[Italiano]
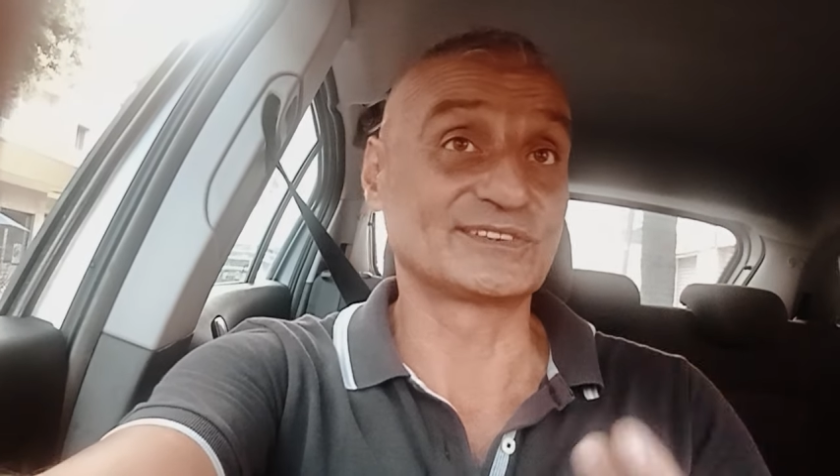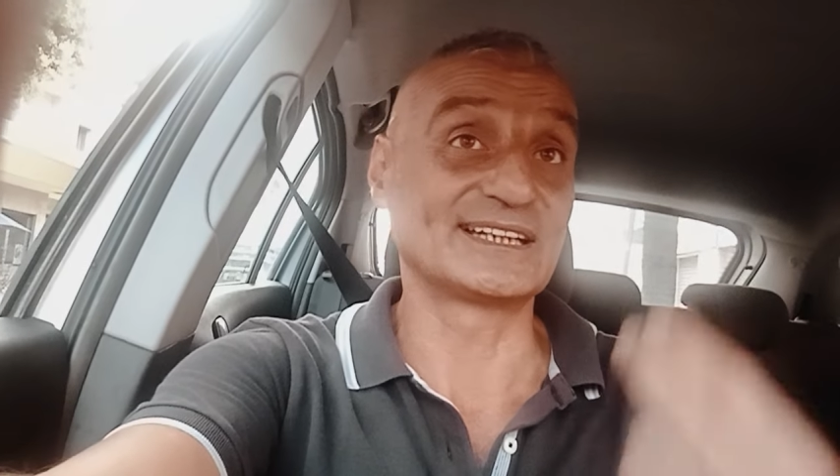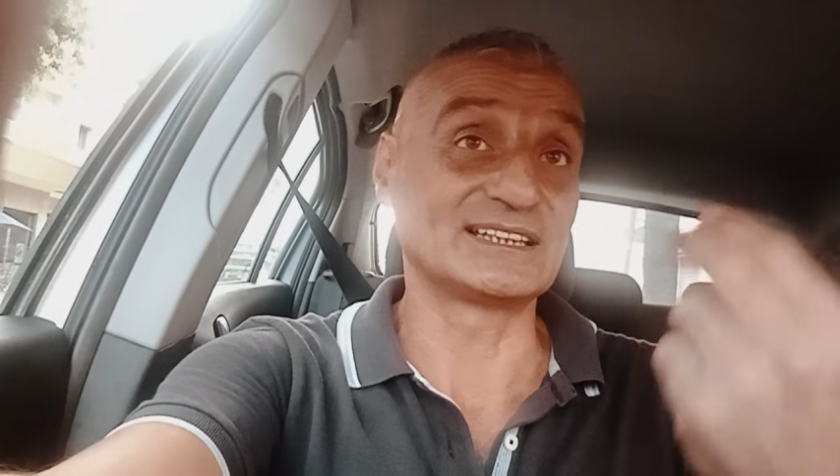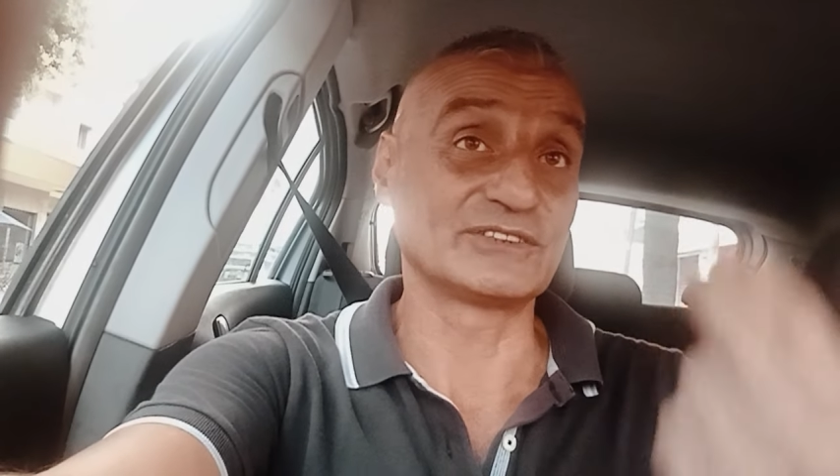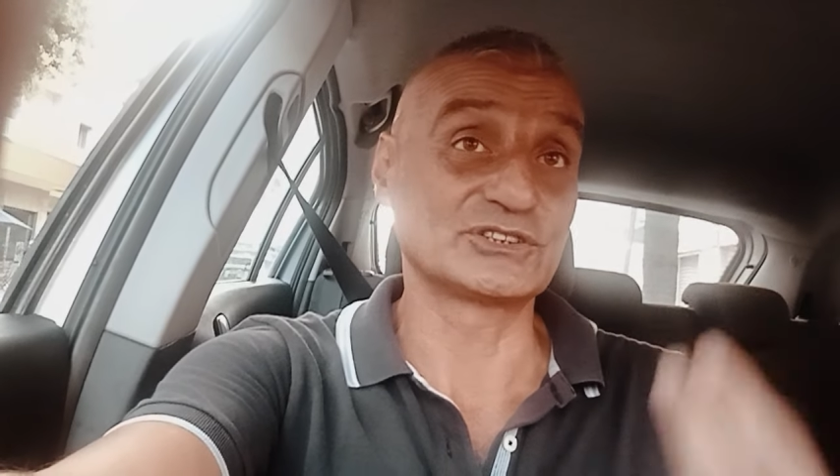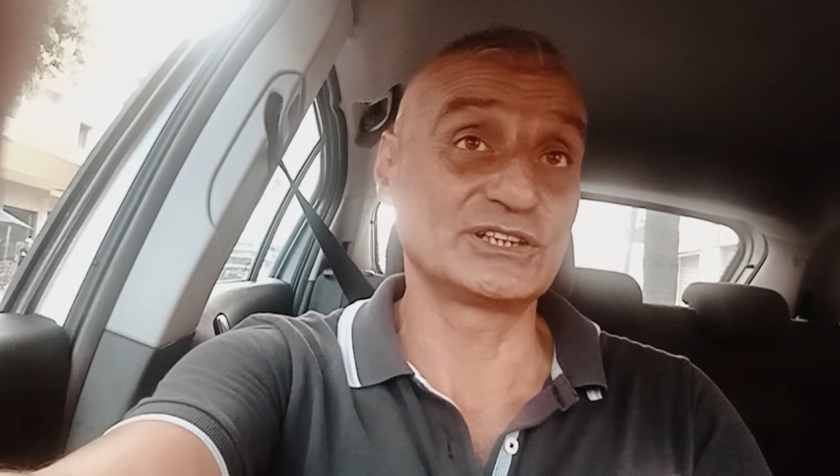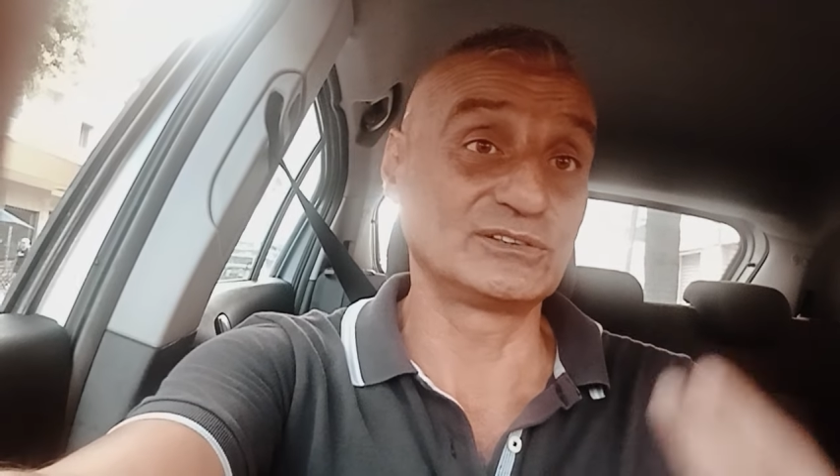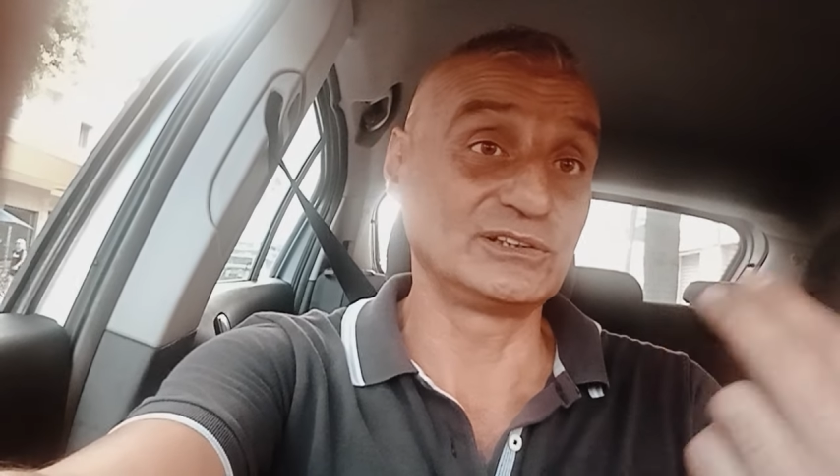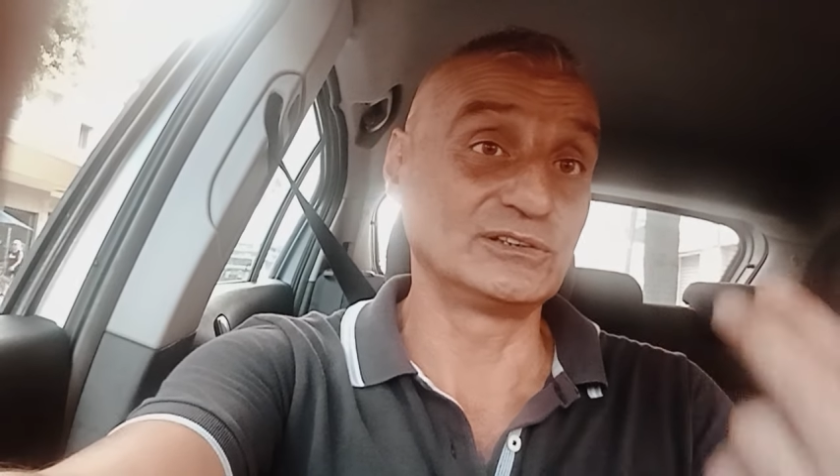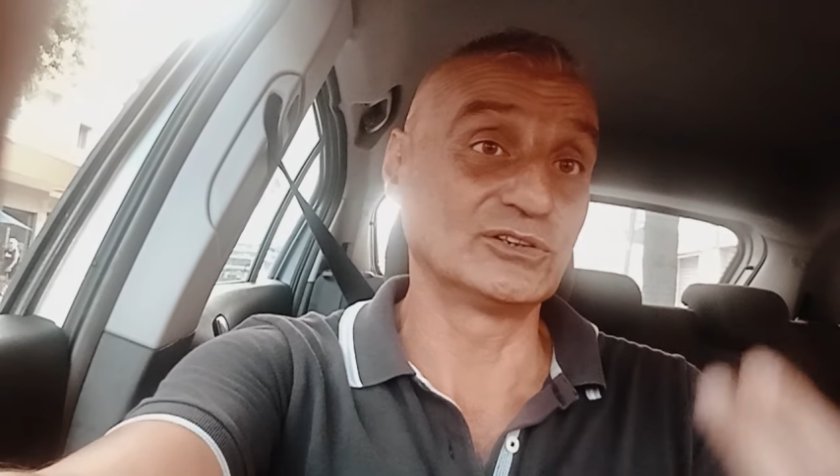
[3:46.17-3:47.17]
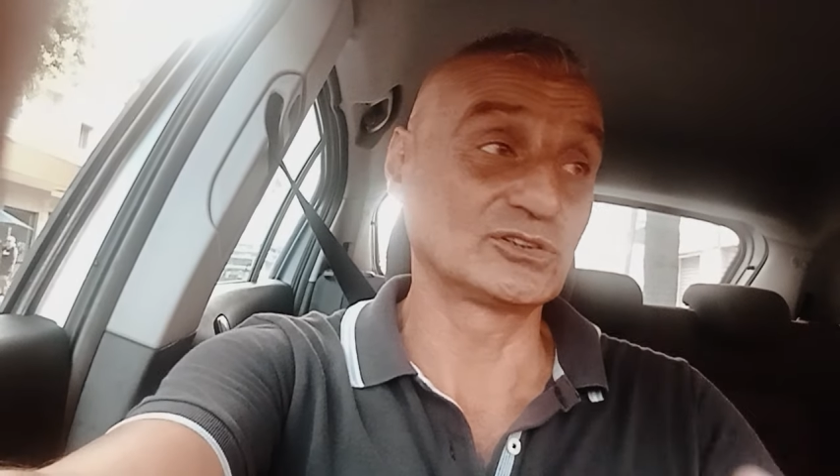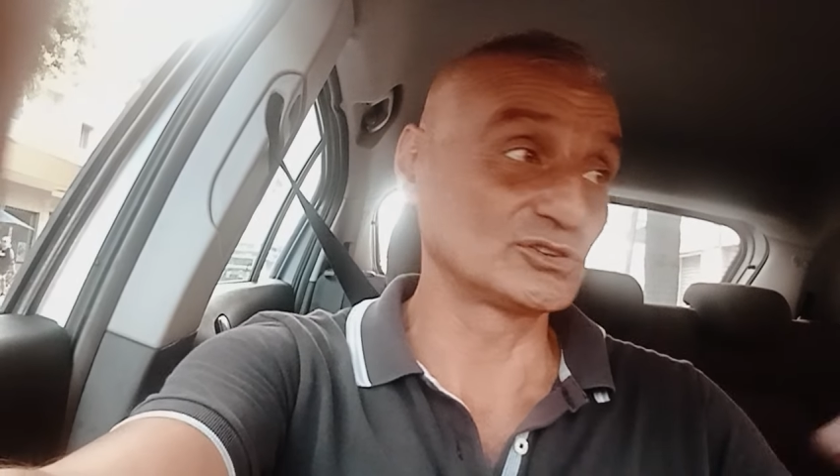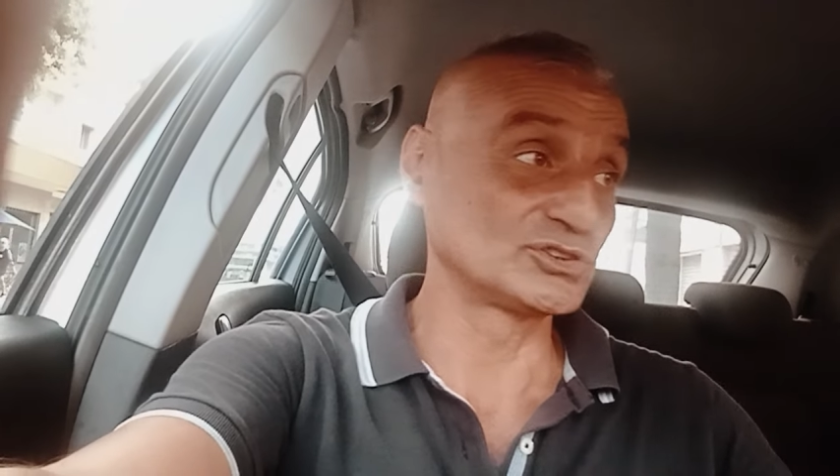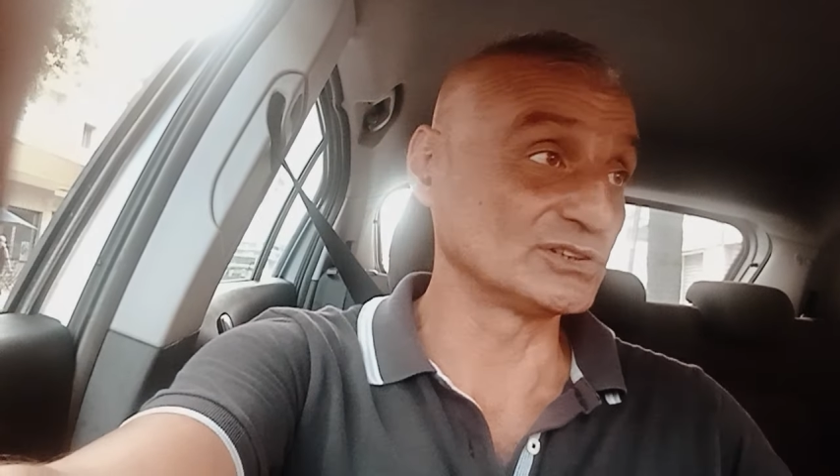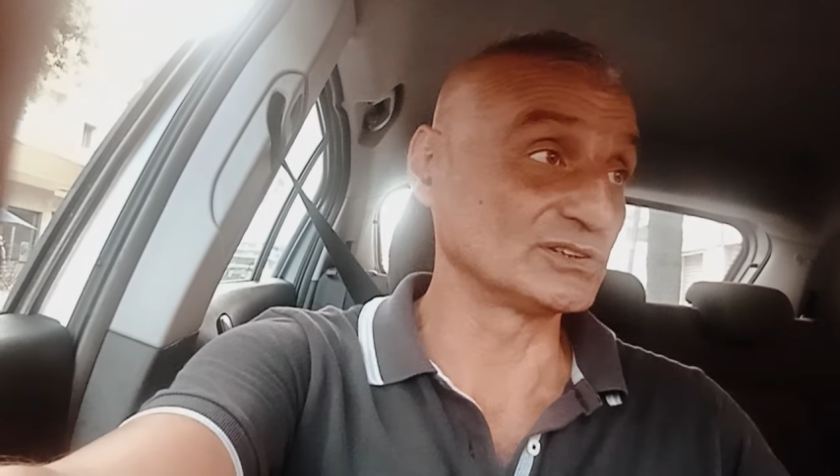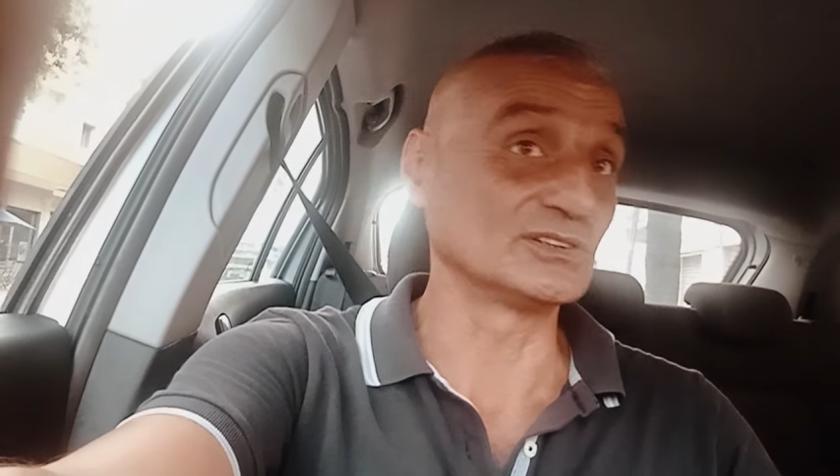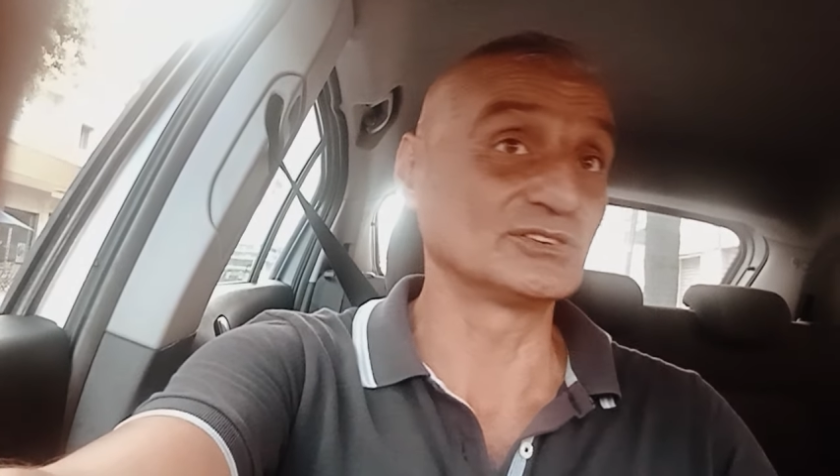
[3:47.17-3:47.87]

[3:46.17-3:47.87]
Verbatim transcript: state facendo il loro gioco,